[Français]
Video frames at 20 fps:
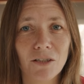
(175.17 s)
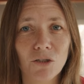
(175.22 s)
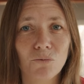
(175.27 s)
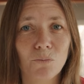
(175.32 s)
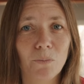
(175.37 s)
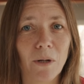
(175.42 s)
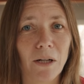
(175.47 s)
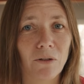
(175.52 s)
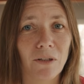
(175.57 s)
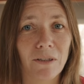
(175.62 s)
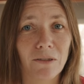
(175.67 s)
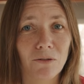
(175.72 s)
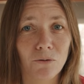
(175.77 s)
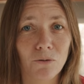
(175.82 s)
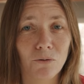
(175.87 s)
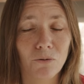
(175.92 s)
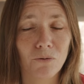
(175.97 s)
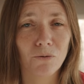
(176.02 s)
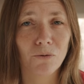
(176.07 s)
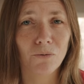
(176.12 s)
Hein, je vous parle de,
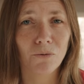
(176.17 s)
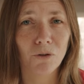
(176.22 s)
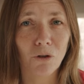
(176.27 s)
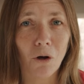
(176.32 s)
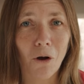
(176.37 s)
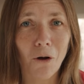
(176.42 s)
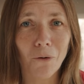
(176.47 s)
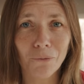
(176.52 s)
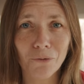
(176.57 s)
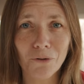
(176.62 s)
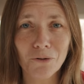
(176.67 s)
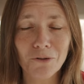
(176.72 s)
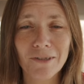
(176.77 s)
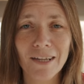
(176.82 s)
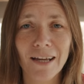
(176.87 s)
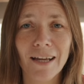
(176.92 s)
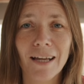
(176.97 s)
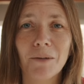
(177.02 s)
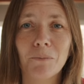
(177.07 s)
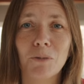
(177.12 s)
de, votre enfance,